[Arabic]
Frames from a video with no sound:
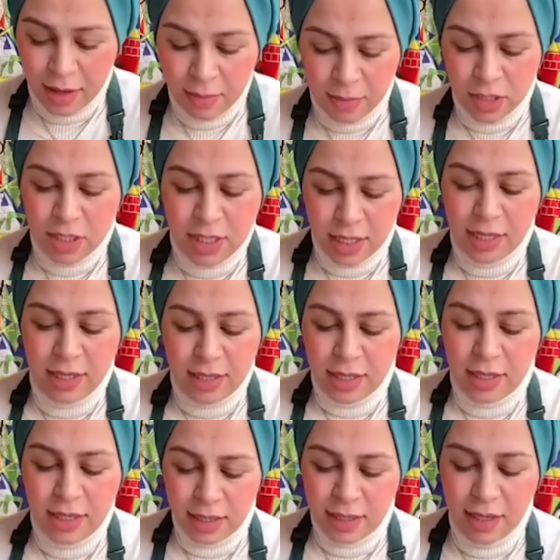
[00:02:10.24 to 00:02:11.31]
بالشكل ده
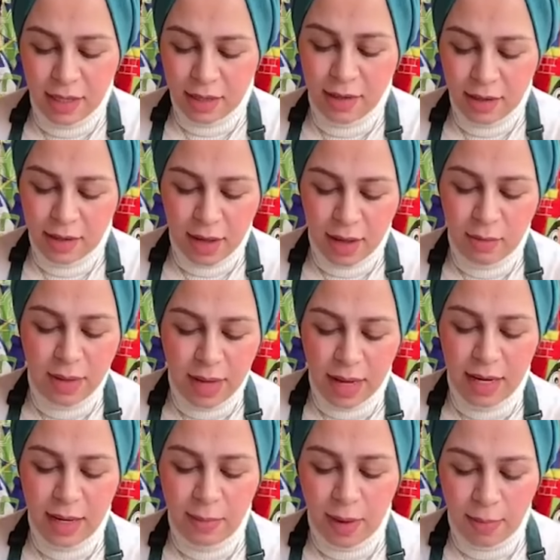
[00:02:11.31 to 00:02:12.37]
كده او
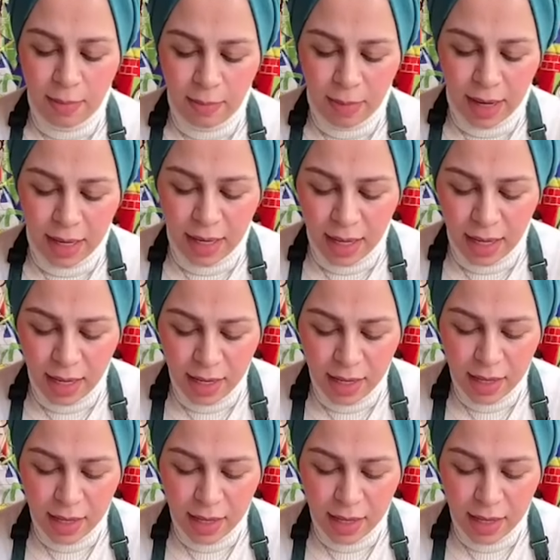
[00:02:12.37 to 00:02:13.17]
نقلبها بالمعلقه